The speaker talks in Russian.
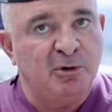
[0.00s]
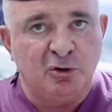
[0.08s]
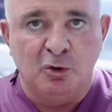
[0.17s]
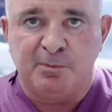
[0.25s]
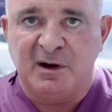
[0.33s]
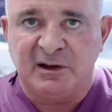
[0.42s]

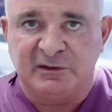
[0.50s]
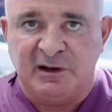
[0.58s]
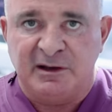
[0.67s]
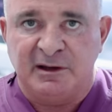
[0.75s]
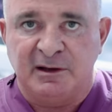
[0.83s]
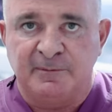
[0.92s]

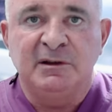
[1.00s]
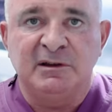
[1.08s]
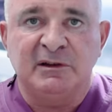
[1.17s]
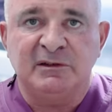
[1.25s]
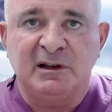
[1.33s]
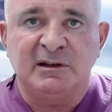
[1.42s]
Противопоказания.
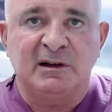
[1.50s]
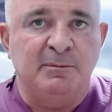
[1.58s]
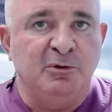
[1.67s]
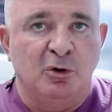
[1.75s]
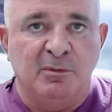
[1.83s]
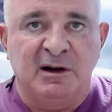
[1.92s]
Недостаток
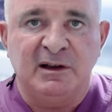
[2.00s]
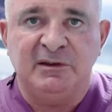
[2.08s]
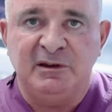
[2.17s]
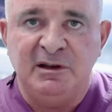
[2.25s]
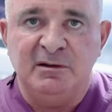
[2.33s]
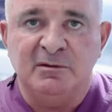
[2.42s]
объема
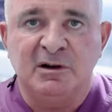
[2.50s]
кости,